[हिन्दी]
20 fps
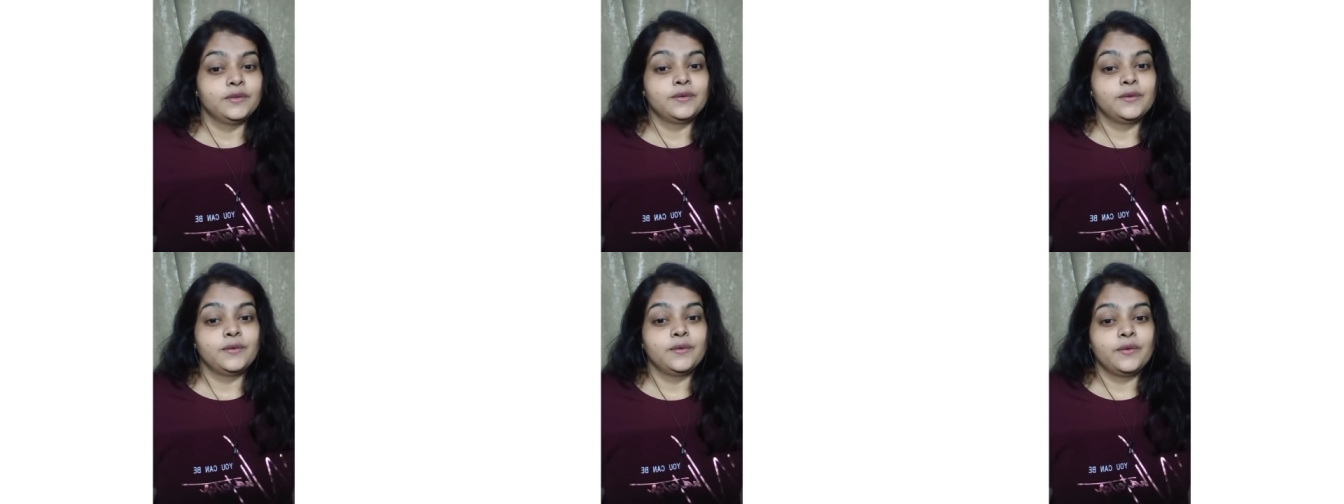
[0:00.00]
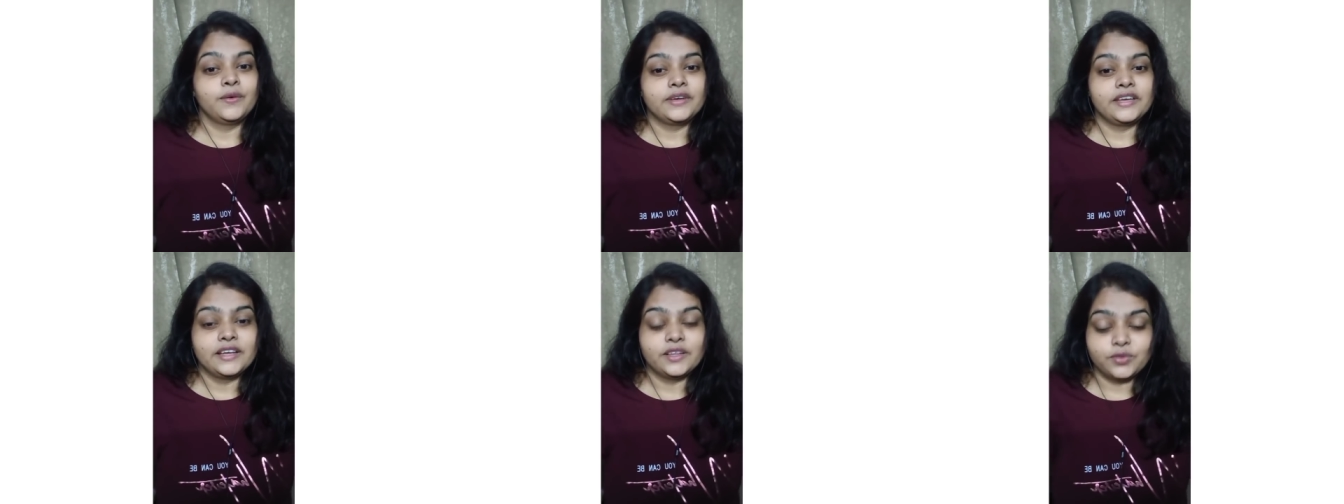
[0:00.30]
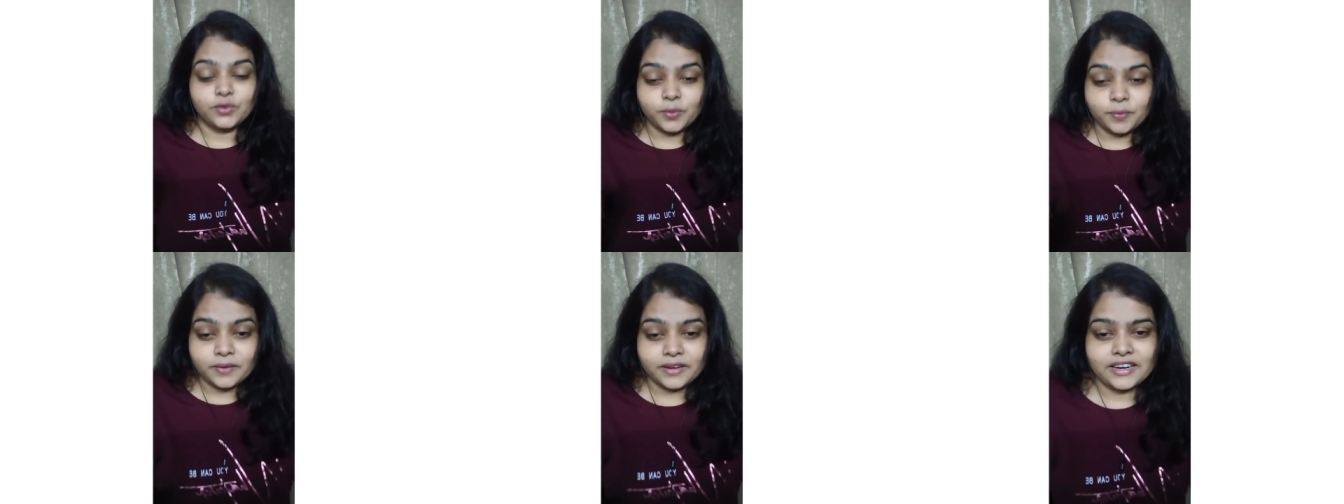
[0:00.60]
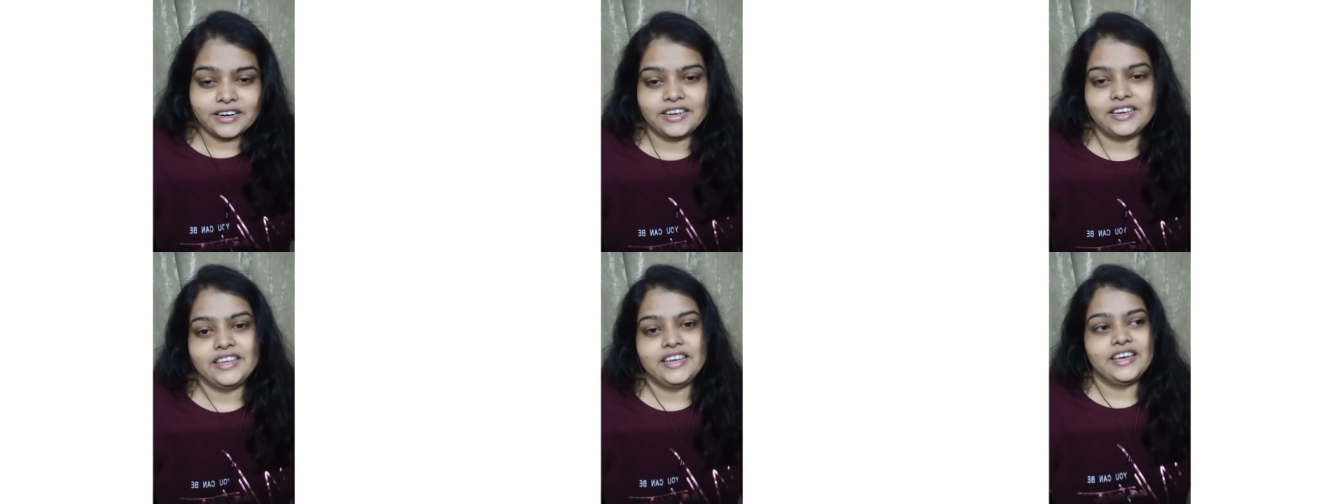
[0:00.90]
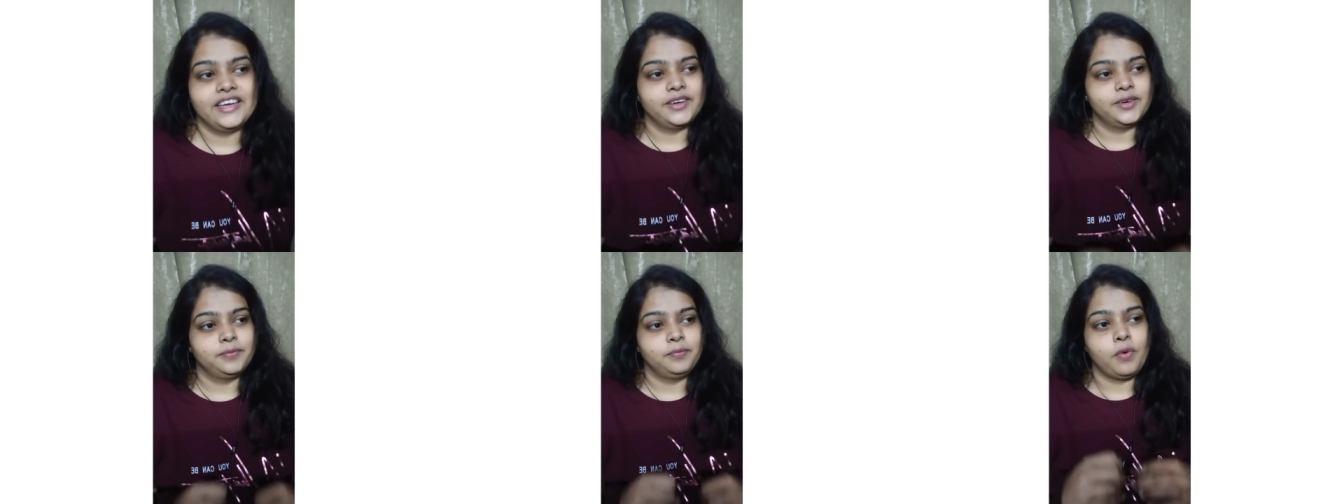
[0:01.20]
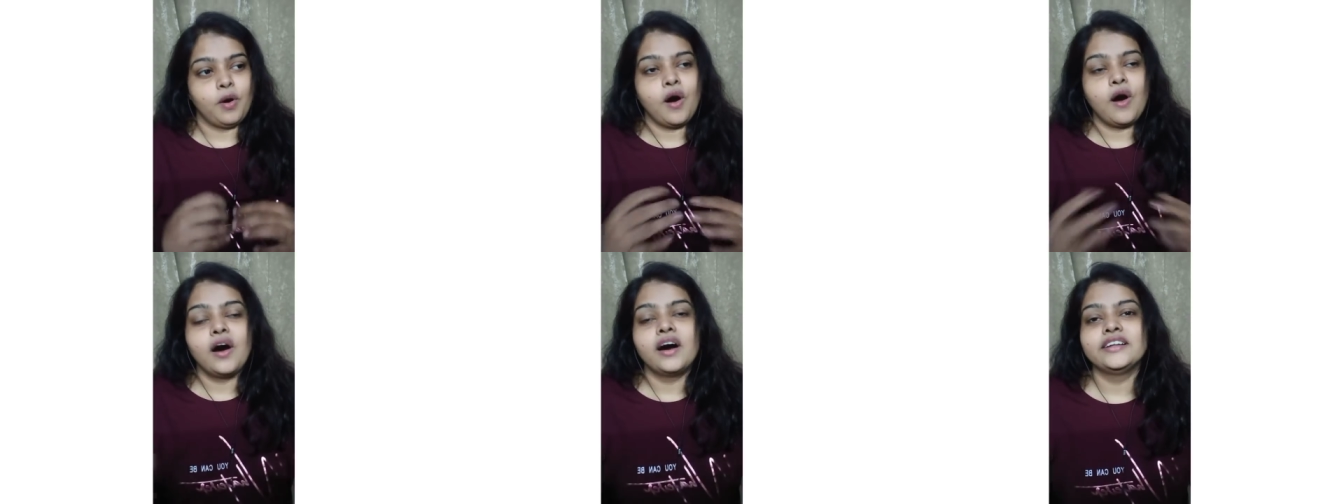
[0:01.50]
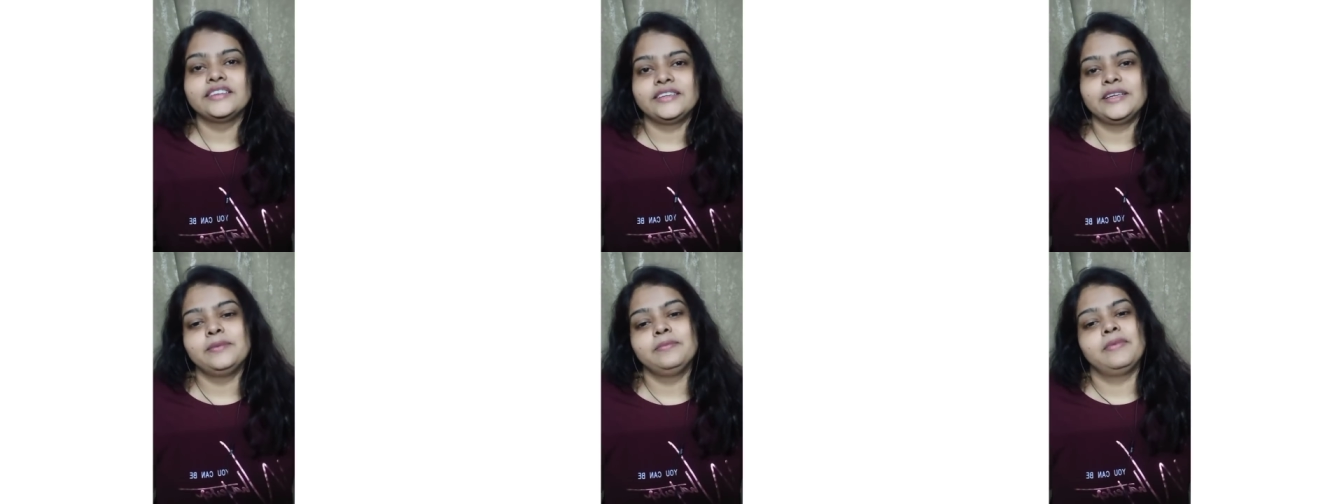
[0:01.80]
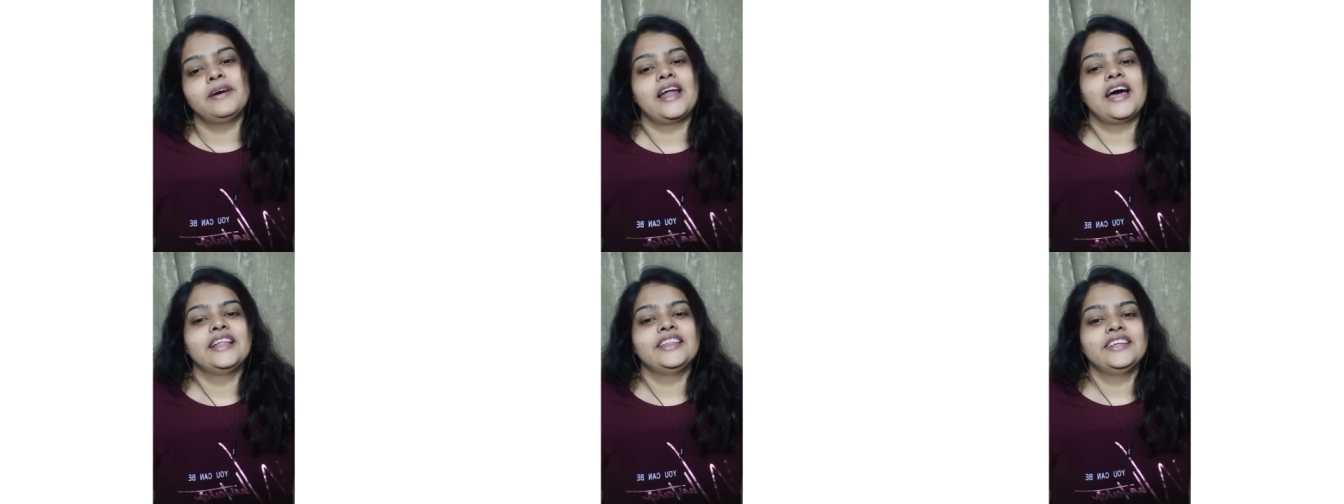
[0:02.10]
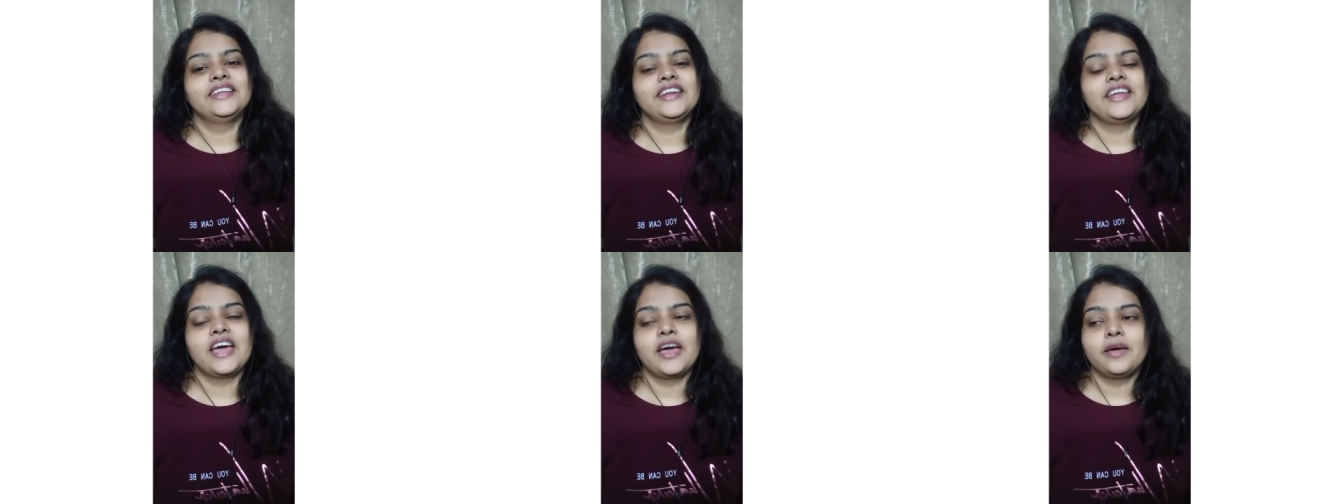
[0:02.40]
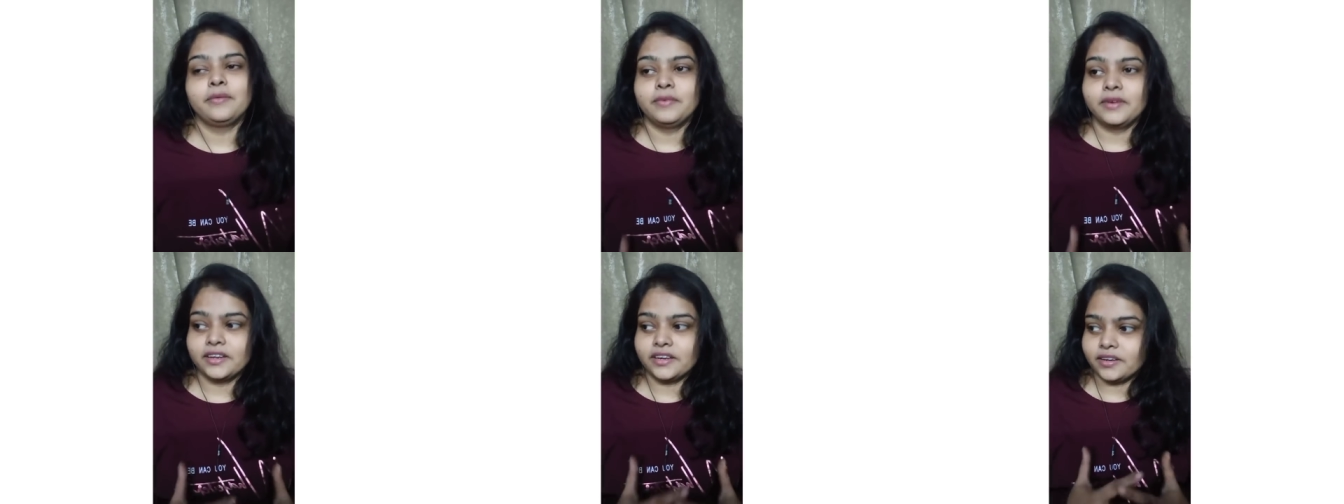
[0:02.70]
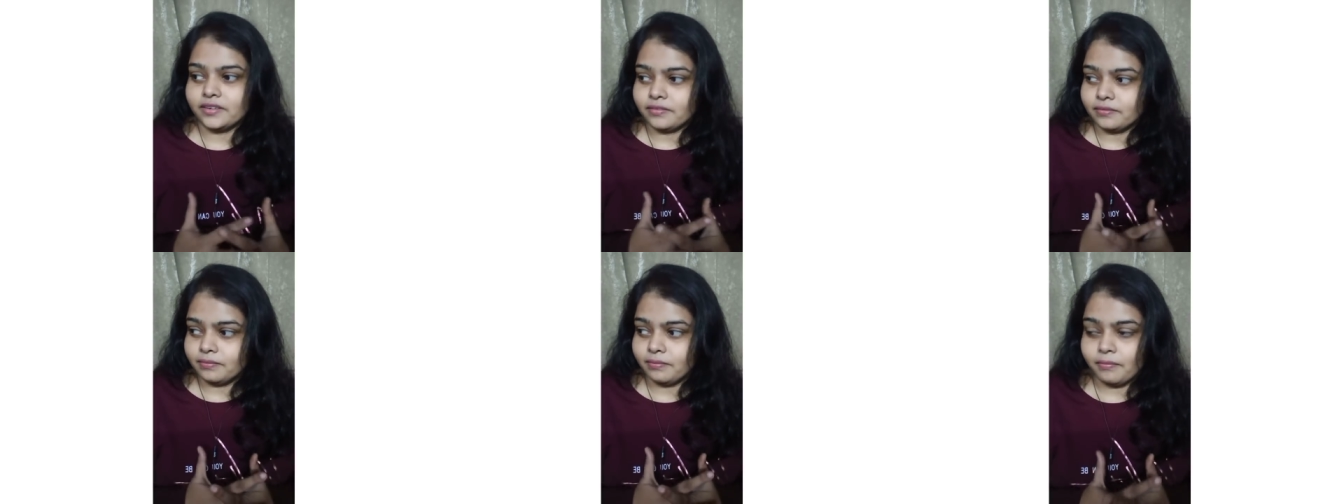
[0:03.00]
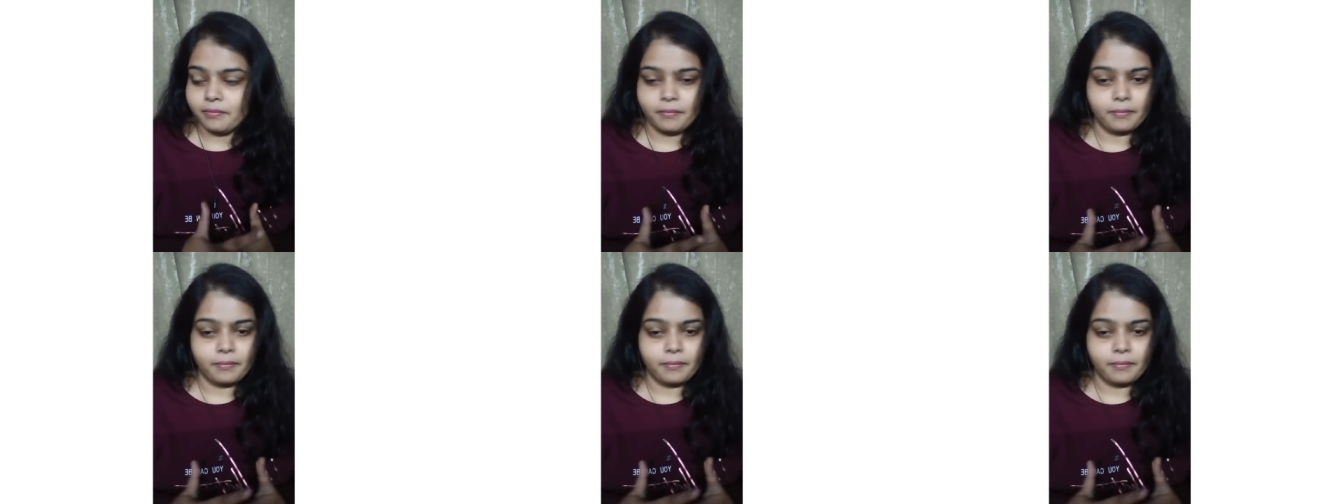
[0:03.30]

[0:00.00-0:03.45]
तो ये तो मेरे लिए एक बहुत ही बड़ा दिन है आई I मीन mean,